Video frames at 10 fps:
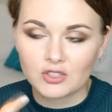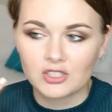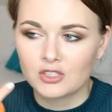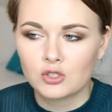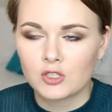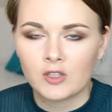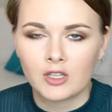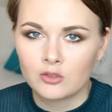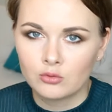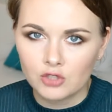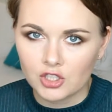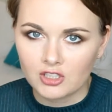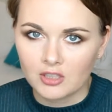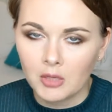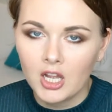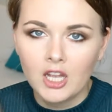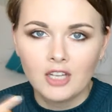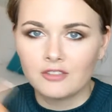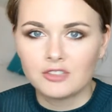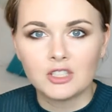у вас не целая куча там,
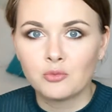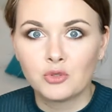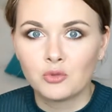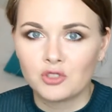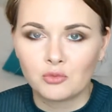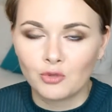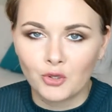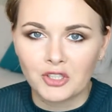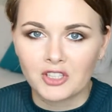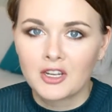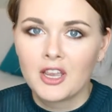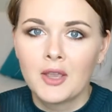и вы не бьюти-блогер,